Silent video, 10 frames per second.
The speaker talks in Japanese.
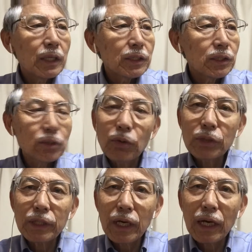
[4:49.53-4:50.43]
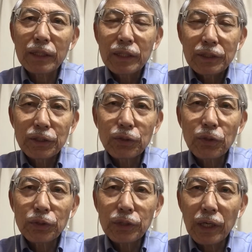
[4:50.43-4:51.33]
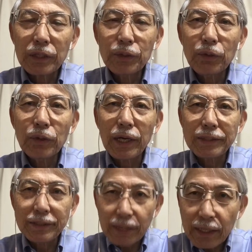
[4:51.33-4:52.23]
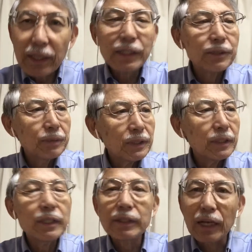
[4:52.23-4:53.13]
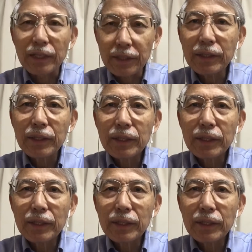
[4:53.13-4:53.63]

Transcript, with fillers: 自動車が自動車業界自体が厳しいですからね。